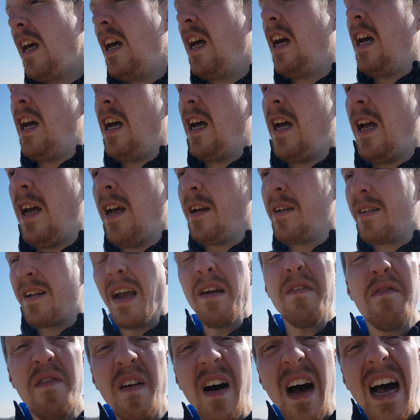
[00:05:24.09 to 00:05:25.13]
äh, äh
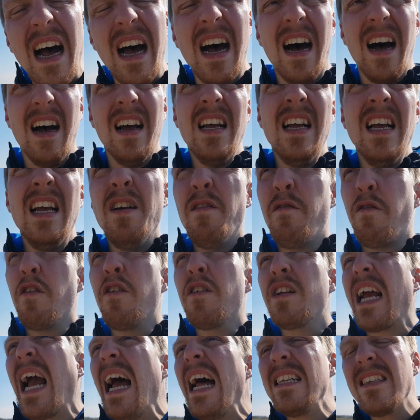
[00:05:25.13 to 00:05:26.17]
Gefahr
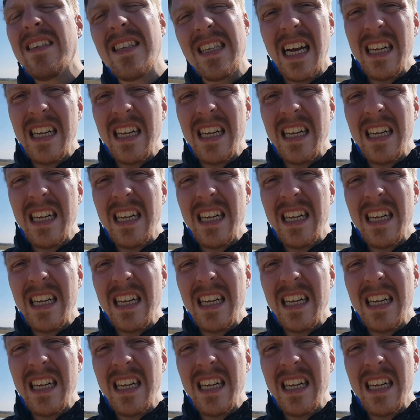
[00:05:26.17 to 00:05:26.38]
von ganz,